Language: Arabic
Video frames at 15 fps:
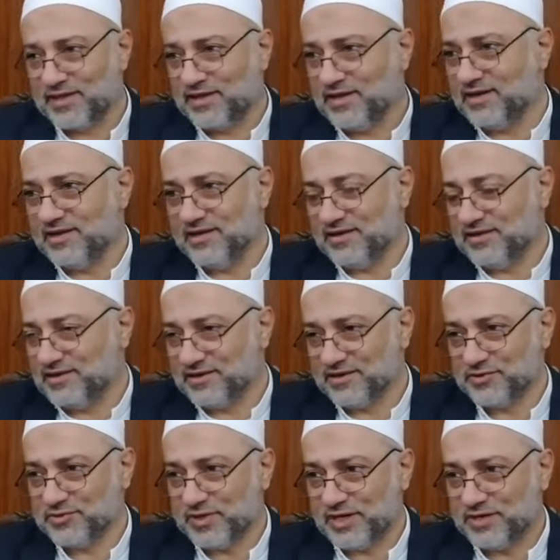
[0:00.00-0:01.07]
لا
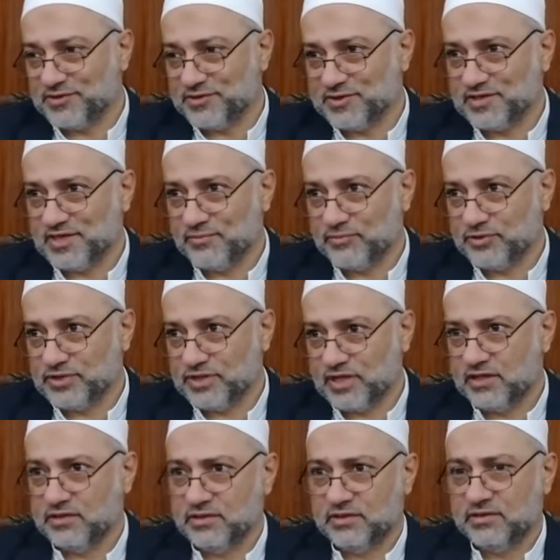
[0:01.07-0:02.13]
الرسول عليه الصلاة والسلام
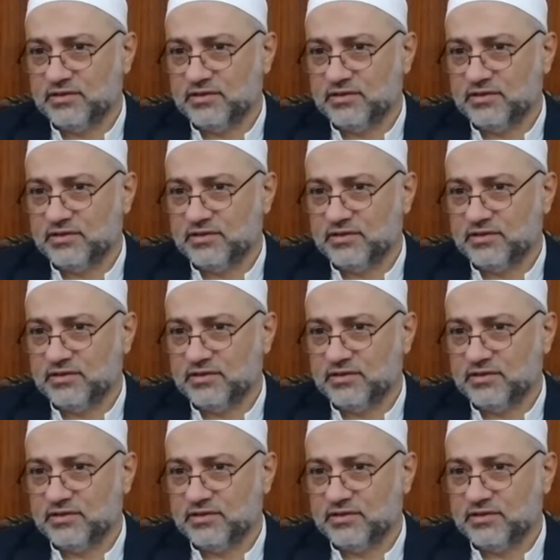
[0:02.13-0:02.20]
مستعد